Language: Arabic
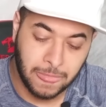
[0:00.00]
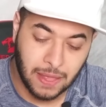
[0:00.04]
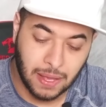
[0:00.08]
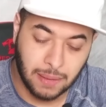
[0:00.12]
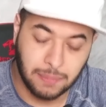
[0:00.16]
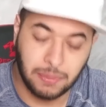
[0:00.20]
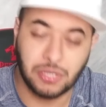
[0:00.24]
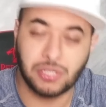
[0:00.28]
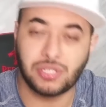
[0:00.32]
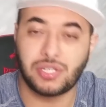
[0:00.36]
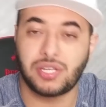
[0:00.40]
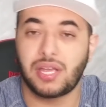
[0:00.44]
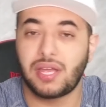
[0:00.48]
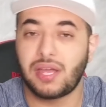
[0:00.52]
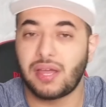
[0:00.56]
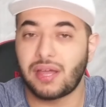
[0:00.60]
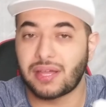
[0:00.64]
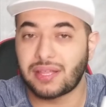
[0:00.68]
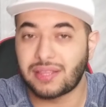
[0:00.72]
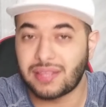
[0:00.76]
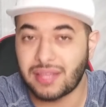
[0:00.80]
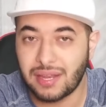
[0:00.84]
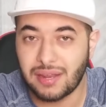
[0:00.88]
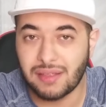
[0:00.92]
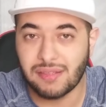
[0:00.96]
بيجي
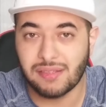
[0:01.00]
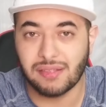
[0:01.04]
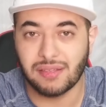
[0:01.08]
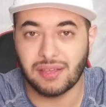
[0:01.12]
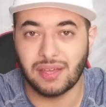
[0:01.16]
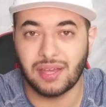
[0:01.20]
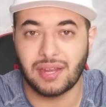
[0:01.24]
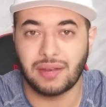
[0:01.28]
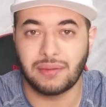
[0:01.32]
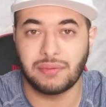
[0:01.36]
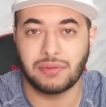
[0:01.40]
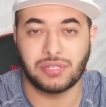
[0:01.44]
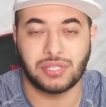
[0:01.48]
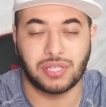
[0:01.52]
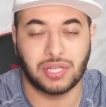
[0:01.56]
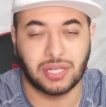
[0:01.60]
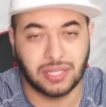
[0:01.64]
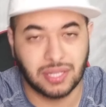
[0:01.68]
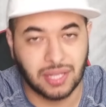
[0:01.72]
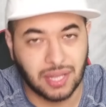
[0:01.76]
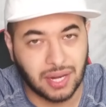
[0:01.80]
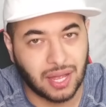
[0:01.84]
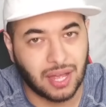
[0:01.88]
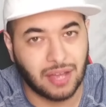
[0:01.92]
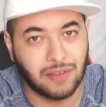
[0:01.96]
كتير صغير بيجي
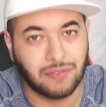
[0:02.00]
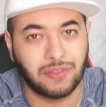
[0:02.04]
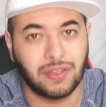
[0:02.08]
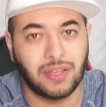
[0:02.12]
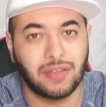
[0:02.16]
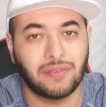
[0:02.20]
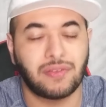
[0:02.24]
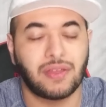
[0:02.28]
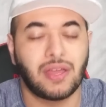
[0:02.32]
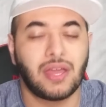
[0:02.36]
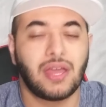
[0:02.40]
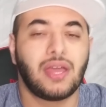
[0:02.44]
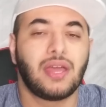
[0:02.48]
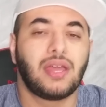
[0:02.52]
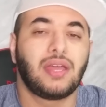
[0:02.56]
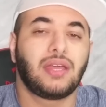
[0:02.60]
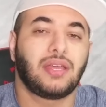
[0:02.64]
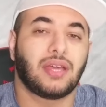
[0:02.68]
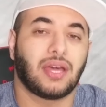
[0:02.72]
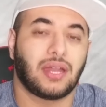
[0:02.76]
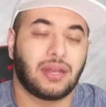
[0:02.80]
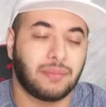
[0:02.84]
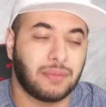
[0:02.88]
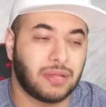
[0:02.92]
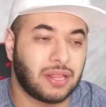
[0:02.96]
كتير خفيف يعني